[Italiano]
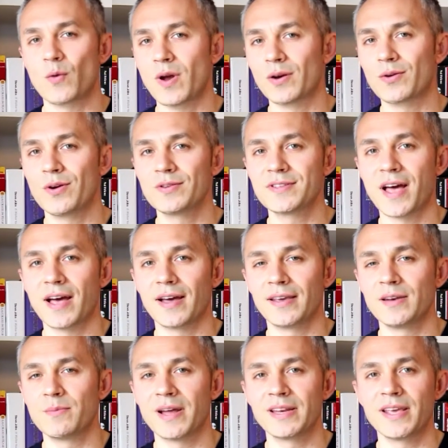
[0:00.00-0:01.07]
qualcosa
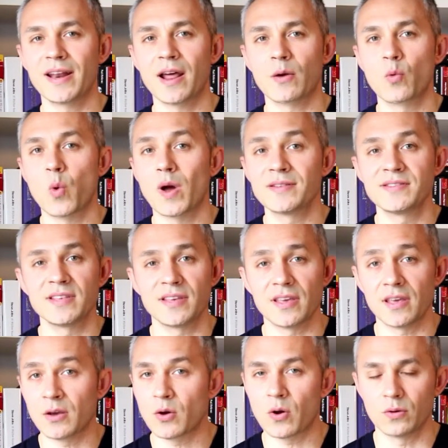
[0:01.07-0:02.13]
in maniera quasi
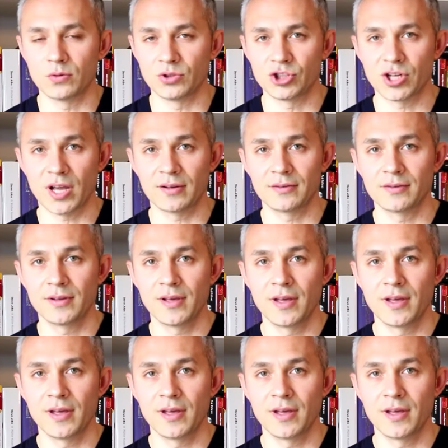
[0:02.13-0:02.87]
inconscia